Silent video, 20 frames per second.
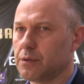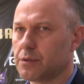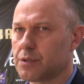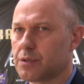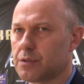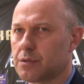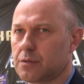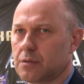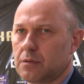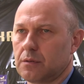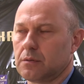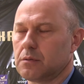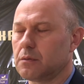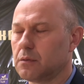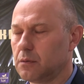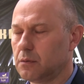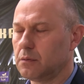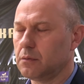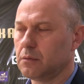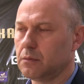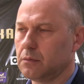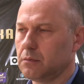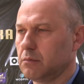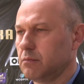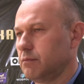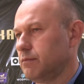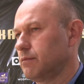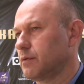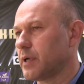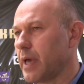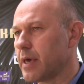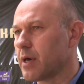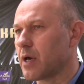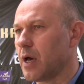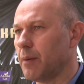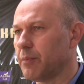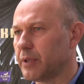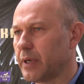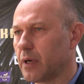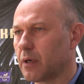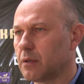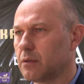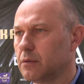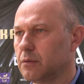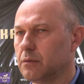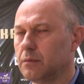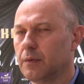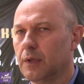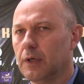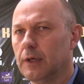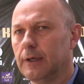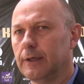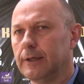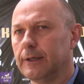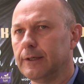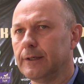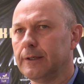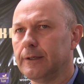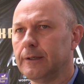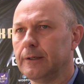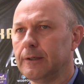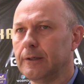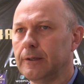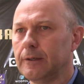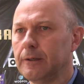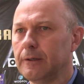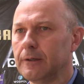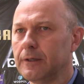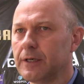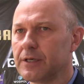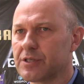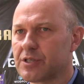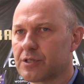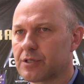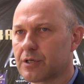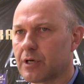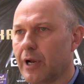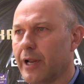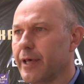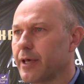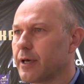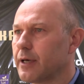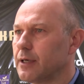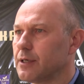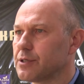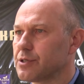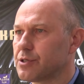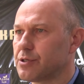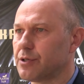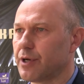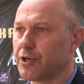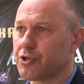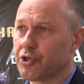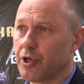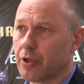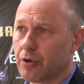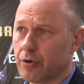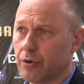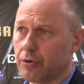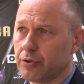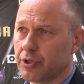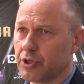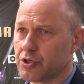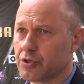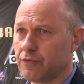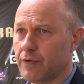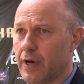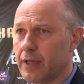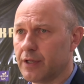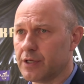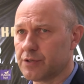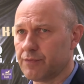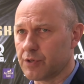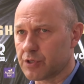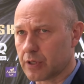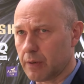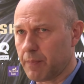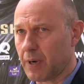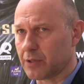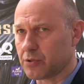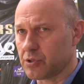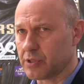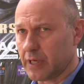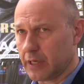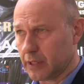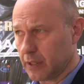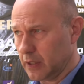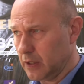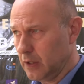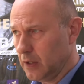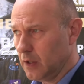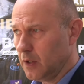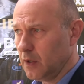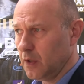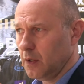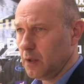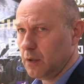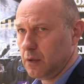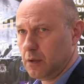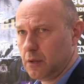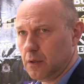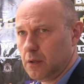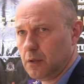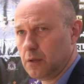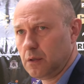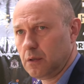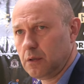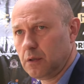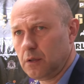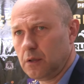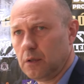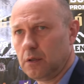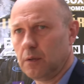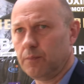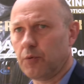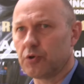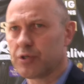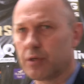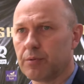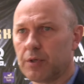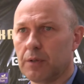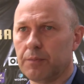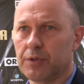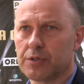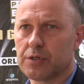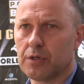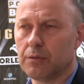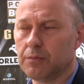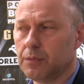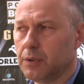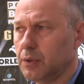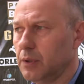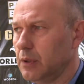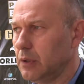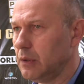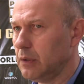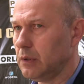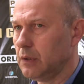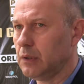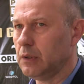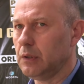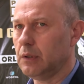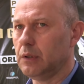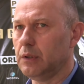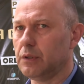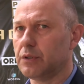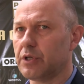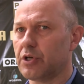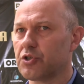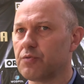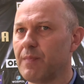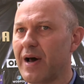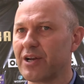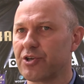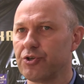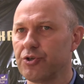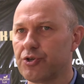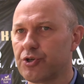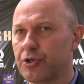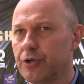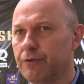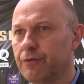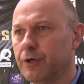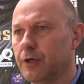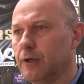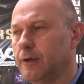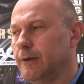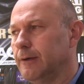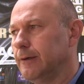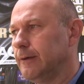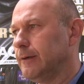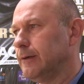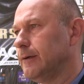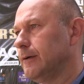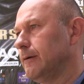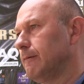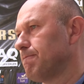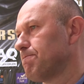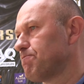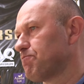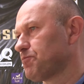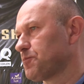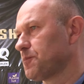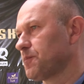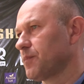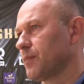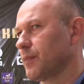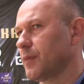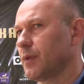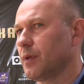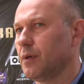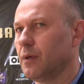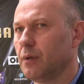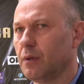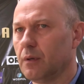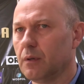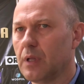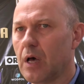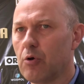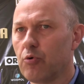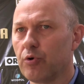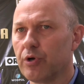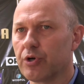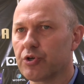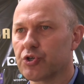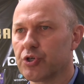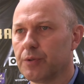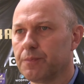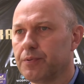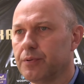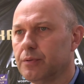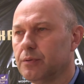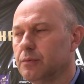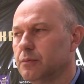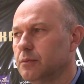z e, Cunningham, tak. Eee, jest Kalenga z Raczenko, też dwa nazwiska bardzo znane polskim kibicom i, i, i też Marcin Siwy, mm, e, Laura Grzyb,